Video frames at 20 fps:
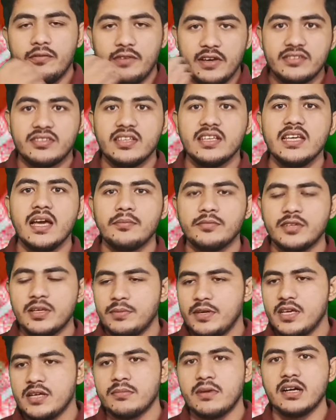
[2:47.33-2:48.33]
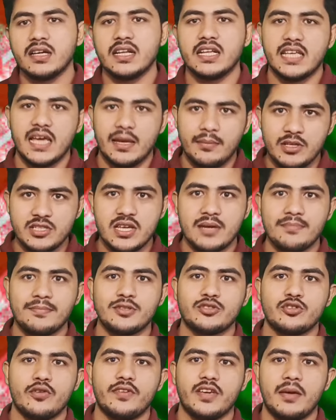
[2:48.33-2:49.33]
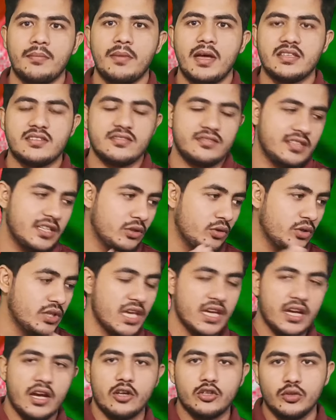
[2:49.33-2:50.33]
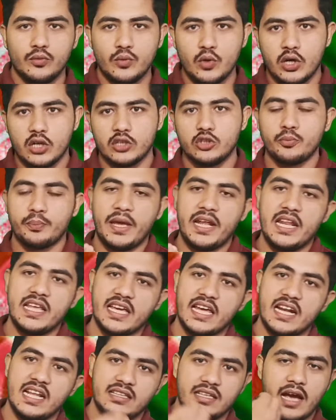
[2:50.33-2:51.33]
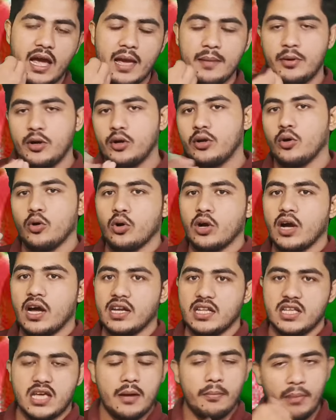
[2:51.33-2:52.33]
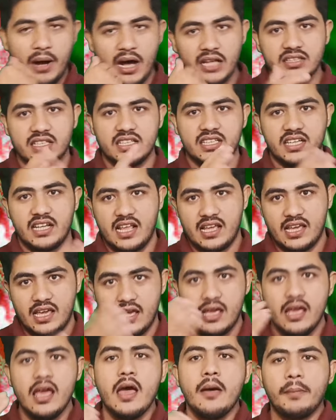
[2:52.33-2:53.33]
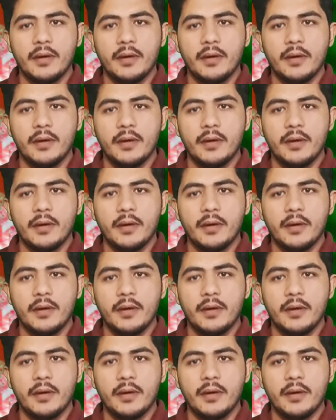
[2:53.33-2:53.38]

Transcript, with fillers: वैसे ही हमसे भीख मांग रहे हैं कि हमें चैंपियंस ट्रॉफी के मैचेस दे दो ये कर दो वो कर दो पहले कह रहे थे हाईब्रिड होगा नहीं हम बात नहीं करेंगे